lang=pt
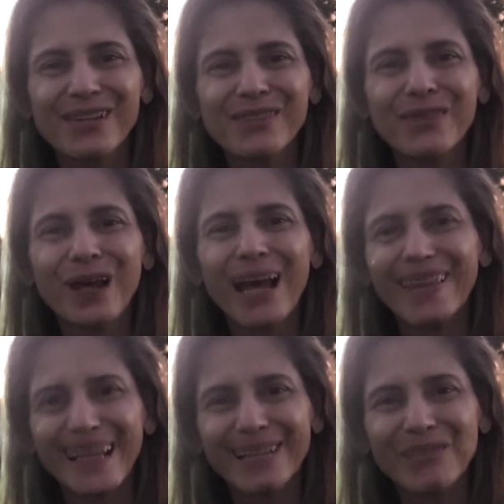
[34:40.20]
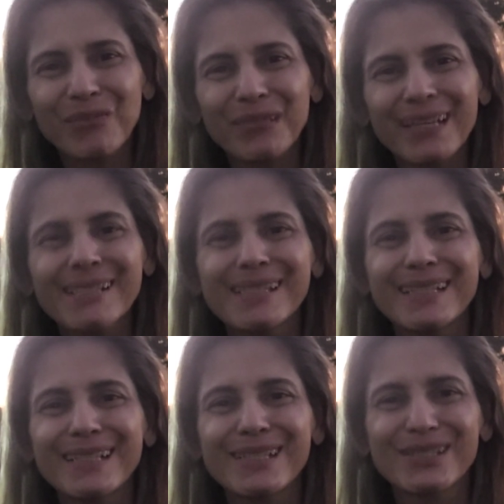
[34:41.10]
Só se for lá dentro, como tem
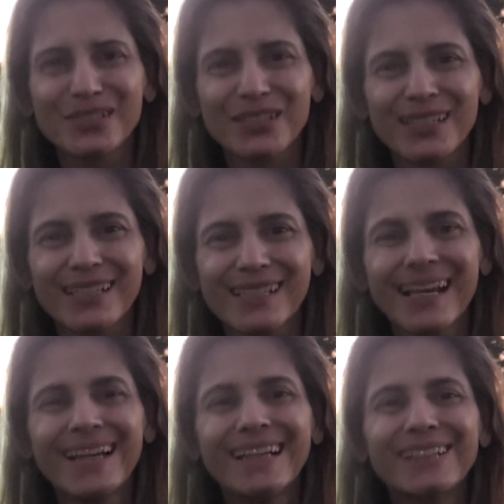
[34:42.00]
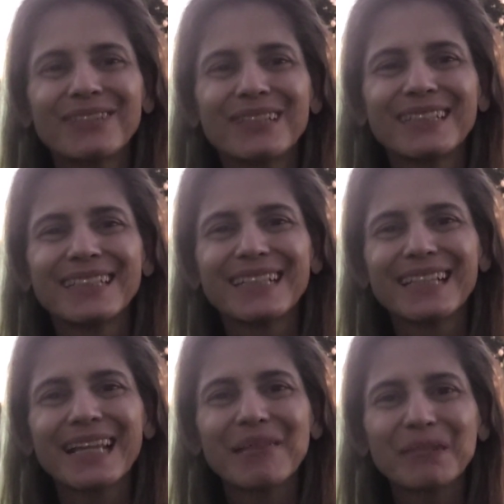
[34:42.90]
sido esses dias, que não anda dando
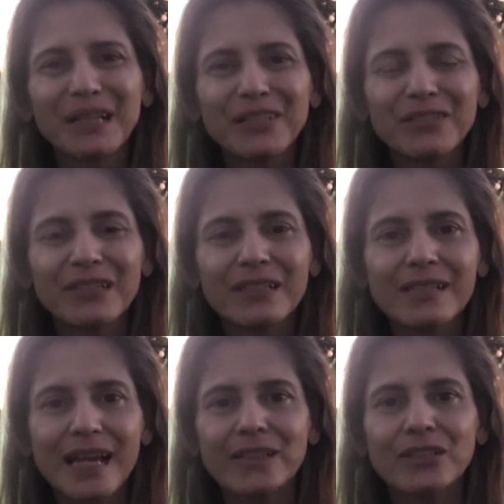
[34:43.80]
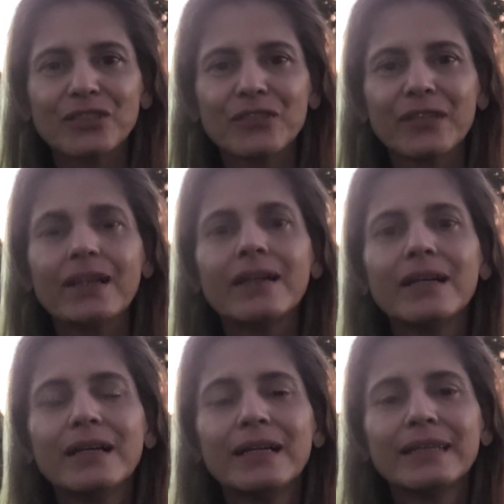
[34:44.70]
tempo nem né, de finalizar, que a gente fica
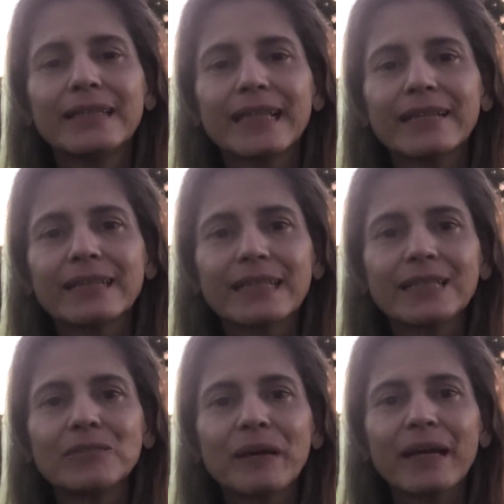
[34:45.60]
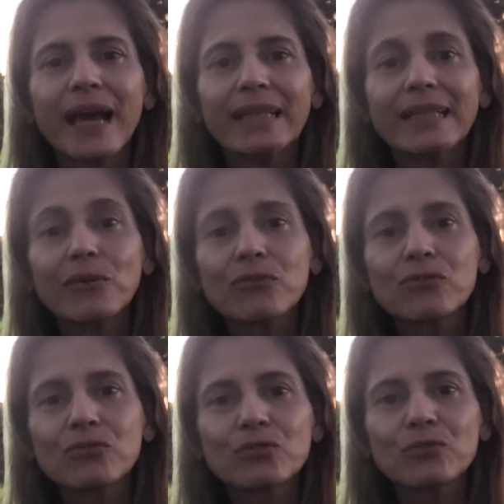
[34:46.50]
tentando pegar até
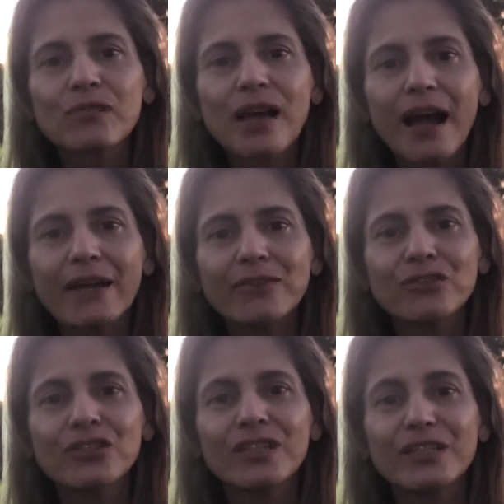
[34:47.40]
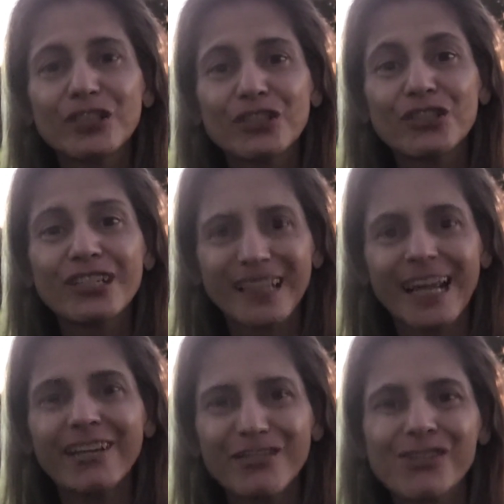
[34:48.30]
os últimos raios de, de dia,
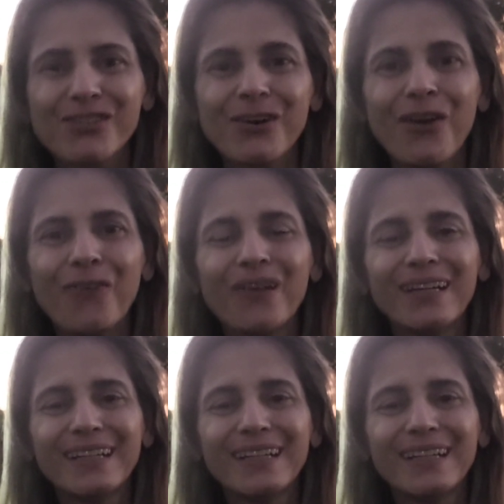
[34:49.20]
né? De sol,